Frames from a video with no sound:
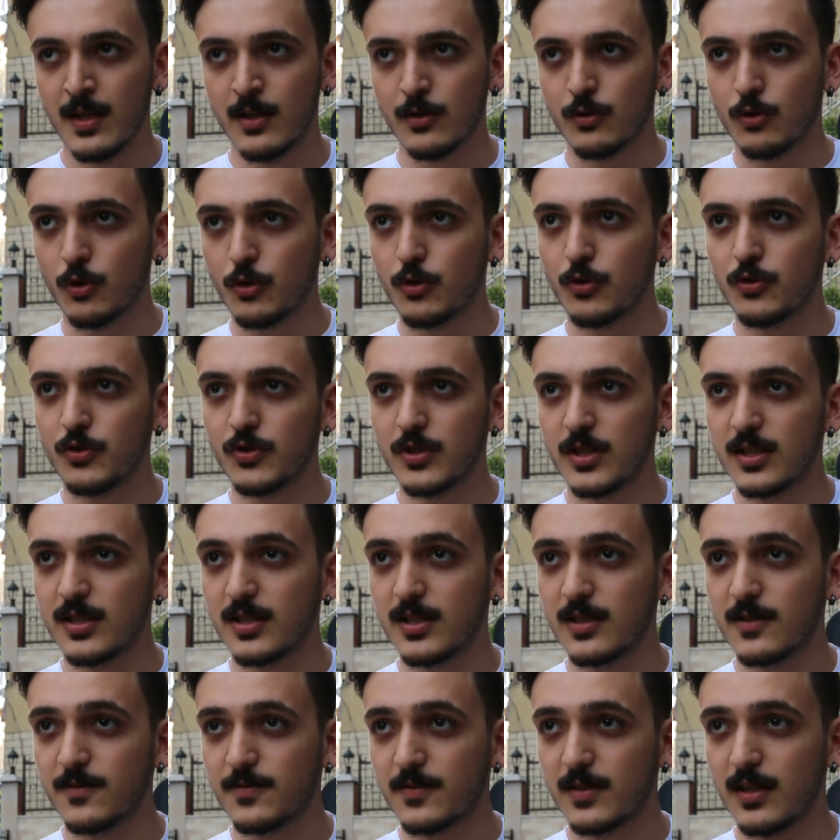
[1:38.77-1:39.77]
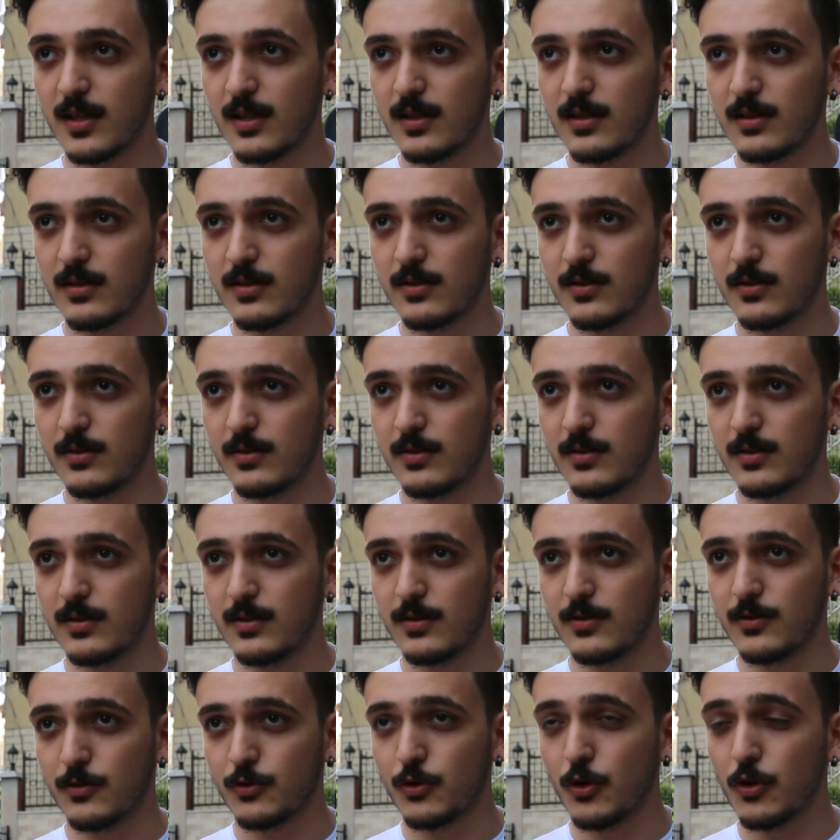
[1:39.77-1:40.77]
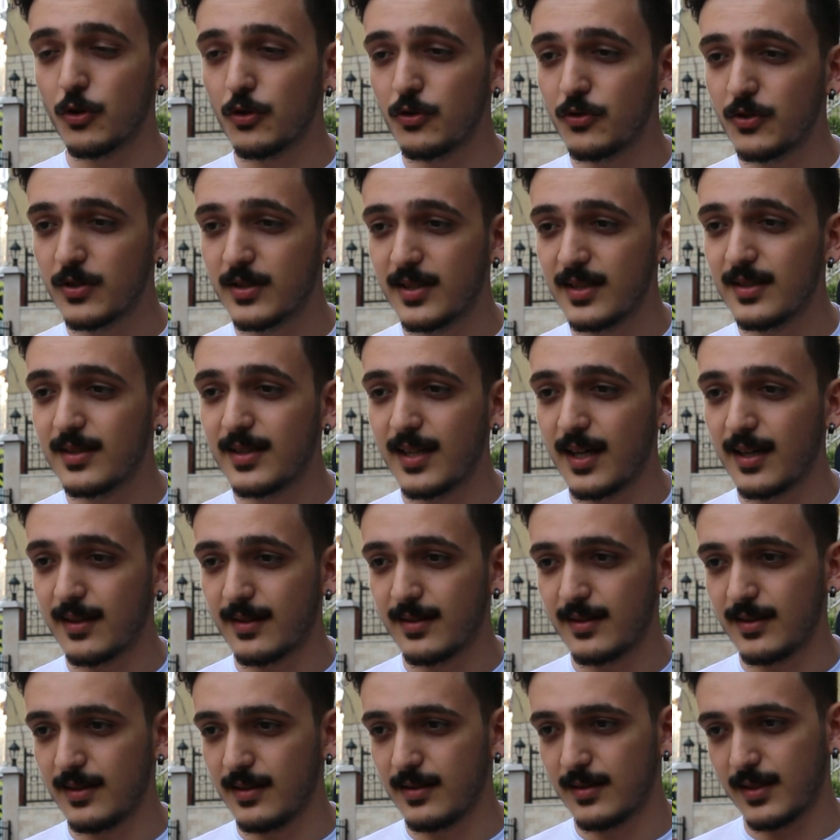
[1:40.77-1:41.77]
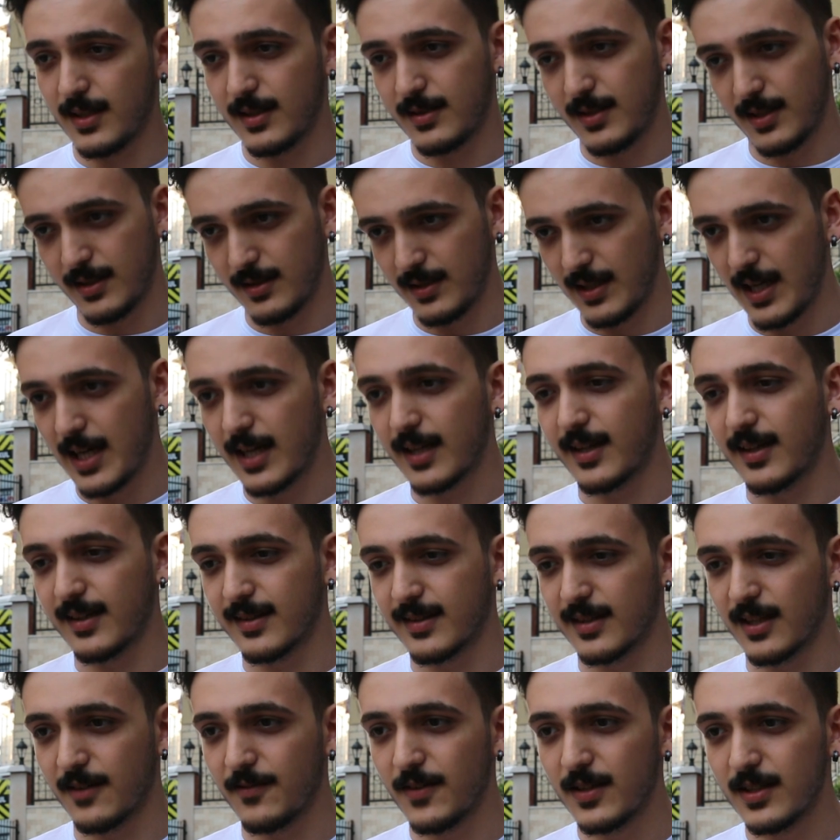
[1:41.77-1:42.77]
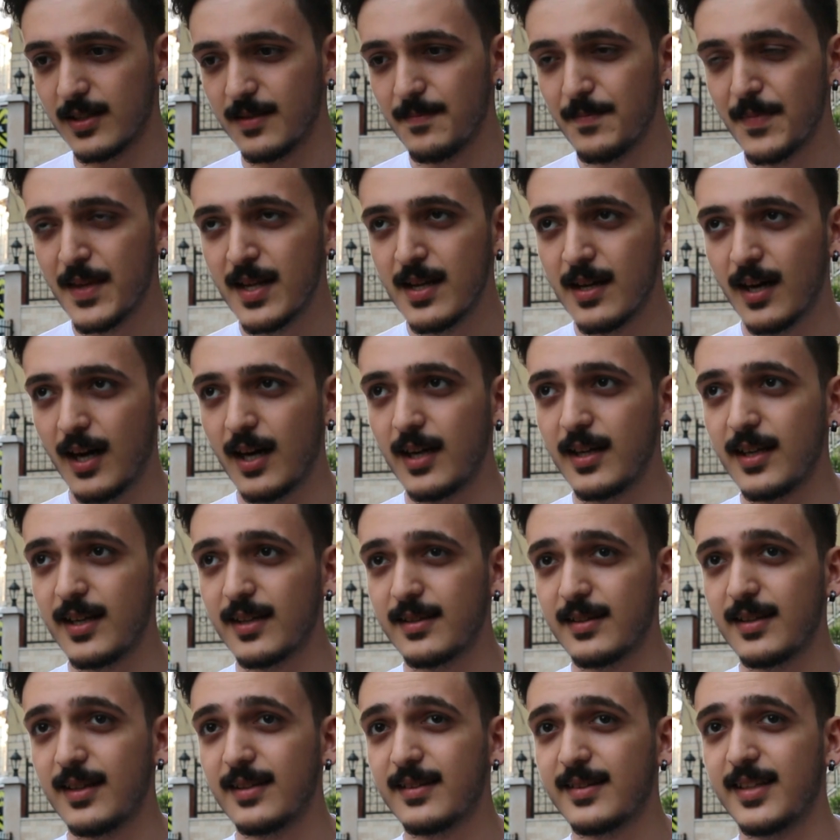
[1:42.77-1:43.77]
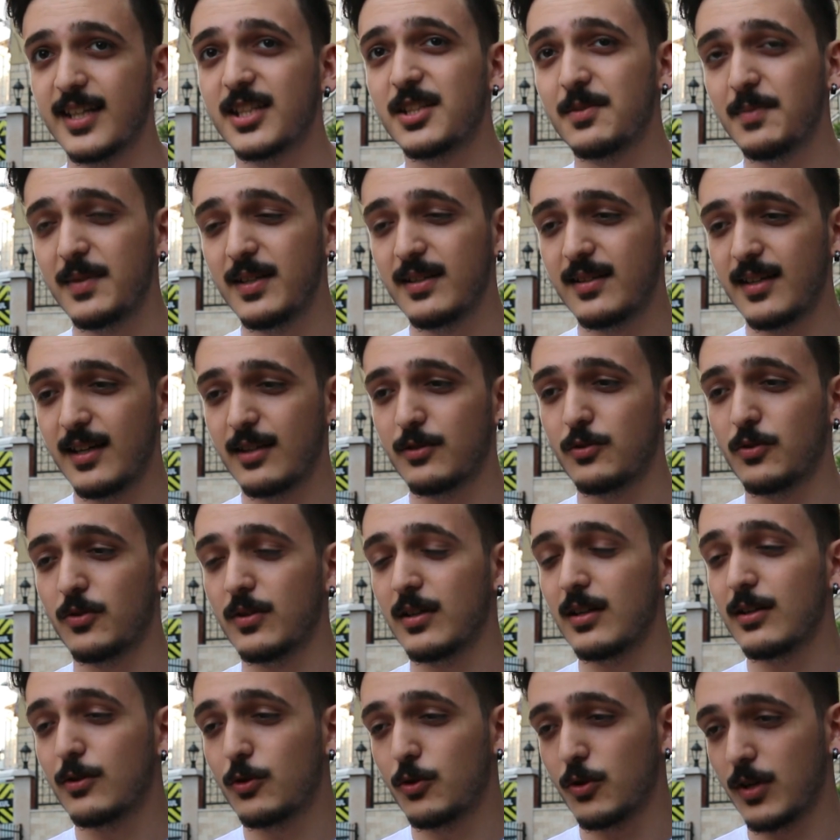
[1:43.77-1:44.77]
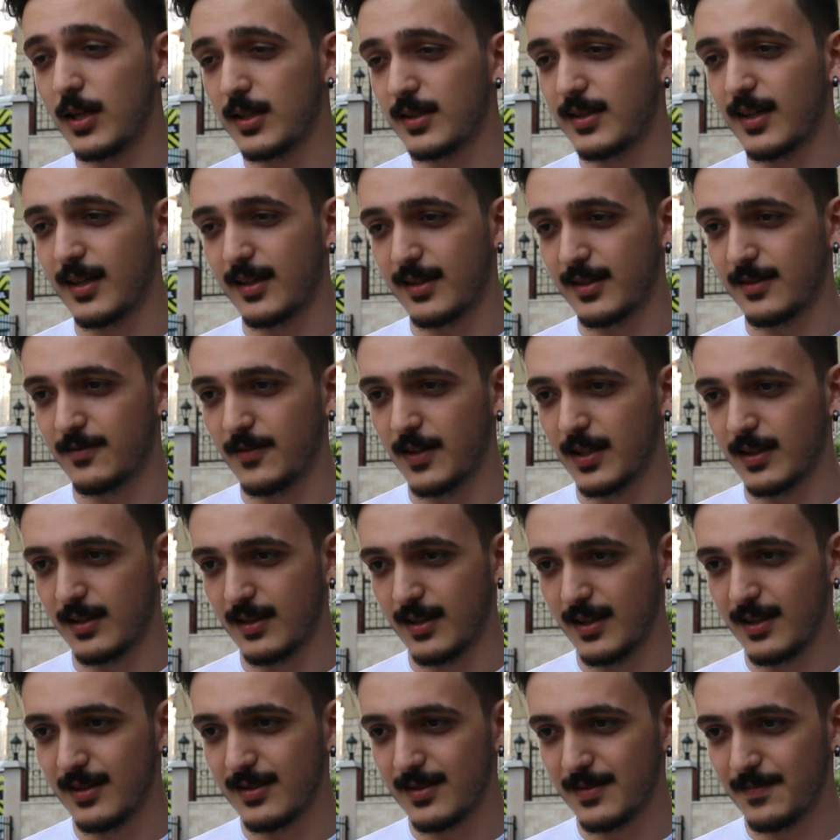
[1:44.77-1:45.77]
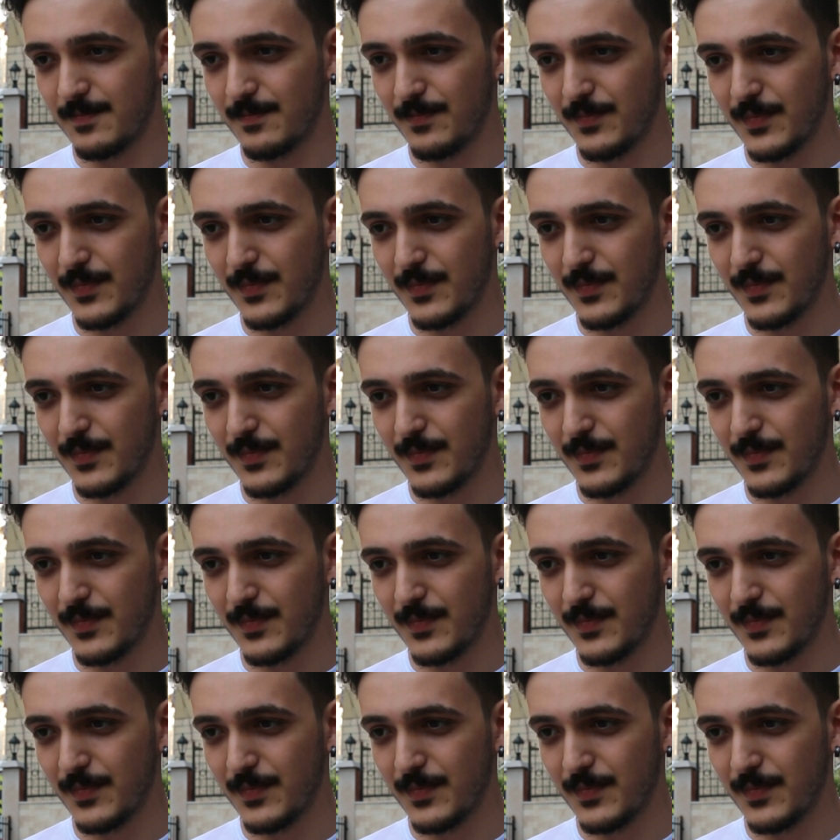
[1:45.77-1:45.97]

9. sınıfta zorunlu din dersi zaten herkeste var. Ayrıyetten seçmeli ders olarak Kur'an dersi verdiler.